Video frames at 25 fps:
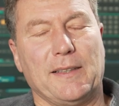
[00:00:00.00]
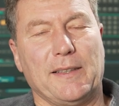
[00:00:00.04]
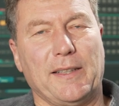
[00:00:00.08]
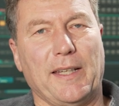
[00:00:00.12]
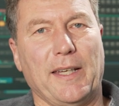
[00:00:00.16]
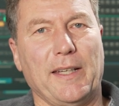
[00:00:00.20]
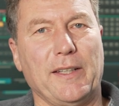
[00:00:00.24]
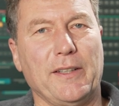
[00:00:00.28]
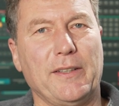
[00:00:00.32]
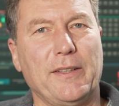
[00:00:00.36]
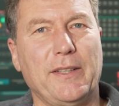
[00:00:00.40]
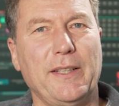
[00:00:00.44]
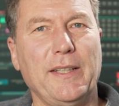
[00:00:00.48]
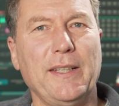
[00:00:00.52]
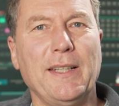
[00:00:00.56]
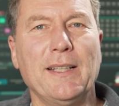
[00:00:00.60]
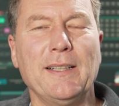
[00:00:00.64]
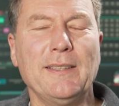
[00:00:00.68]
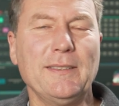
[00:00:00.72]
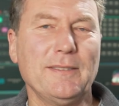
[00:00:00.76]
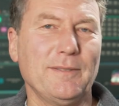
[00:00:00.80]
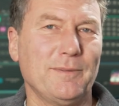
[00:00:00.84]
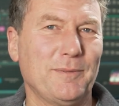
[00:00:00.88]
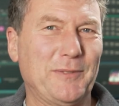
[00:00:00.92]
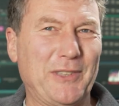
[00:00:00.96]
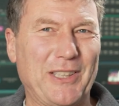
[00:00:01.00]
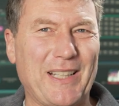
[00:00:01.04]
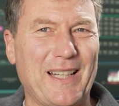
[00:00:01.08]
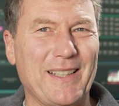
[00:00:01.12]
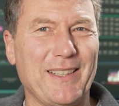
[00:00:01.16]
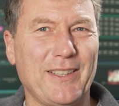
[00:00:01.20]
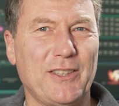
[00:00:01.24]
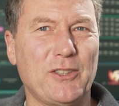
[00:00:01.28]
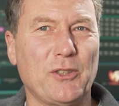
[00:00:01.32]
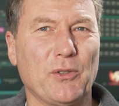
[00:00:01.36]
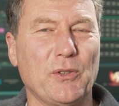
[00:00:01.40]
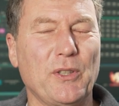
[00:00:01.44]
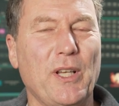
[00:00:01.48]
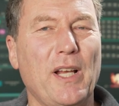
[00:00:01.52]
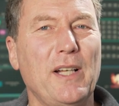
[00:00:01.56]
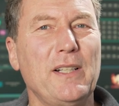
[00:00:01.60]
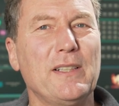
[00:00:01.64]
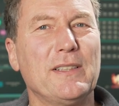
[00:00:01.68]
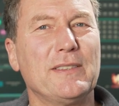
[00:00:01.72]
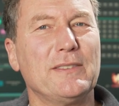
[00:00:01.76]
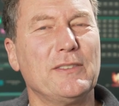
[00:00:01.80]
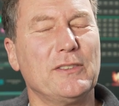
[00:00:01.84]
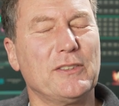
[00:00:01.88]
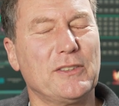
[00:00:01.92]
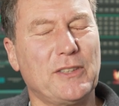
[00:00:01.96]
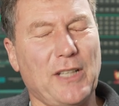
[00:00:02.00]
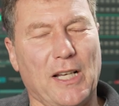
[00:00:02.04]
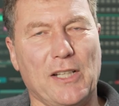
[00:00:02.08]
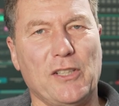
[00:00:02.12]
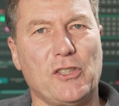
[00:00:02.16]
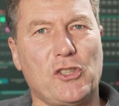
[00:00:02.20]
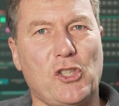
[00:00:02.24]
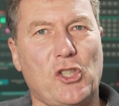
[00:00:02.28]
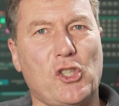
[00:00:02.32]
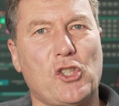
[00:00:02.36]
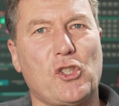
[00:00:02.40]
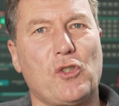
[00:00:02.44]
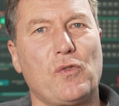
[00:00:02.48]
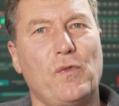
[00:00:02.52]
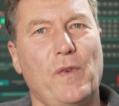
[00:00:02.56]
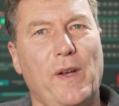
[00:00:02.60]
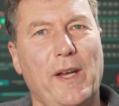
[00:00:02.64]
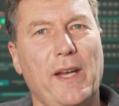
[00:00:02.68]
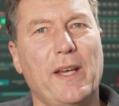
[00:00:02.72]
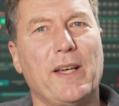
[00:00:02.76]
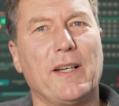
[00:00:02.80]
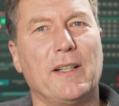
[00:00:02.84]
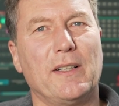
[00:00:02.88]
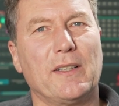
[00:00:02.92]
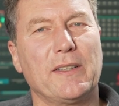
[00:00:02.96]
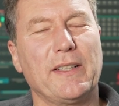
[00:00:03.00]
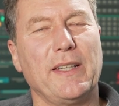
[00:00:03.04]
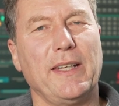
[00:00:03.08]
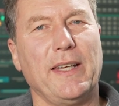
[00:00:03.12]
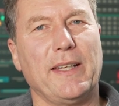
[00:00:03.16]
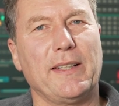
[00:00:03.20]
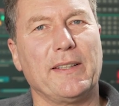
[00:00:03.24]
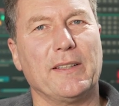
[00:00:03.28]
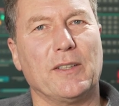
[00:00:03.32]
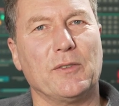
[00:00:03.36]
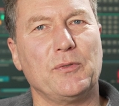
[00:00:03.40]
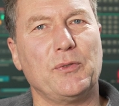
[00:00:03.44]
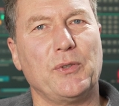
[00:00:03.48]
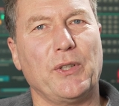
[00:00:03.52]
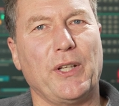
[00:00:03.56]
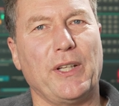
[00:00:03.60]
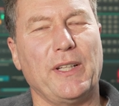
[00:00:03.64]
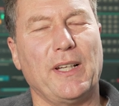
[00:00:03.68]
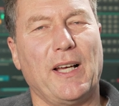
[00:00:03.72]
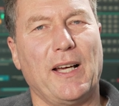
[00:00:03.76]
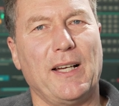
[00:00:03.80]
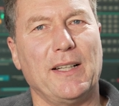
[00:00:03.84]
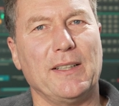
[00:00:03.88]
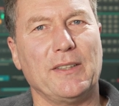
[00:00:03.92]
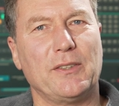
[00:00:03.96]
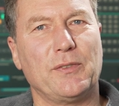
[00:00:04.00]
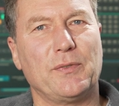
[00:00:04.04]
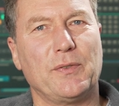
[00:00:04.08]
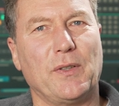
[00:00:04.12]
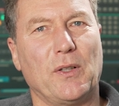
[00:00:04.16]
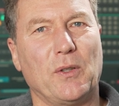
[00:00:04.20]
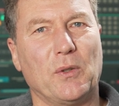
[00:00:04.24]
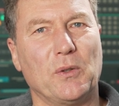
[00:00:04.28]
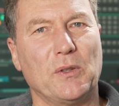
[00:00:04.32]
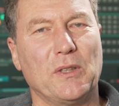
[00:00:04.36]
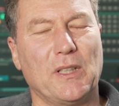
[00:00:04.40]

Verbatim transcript: Gegen Kiel traditionell ganz schwerer Gegner für den HSV.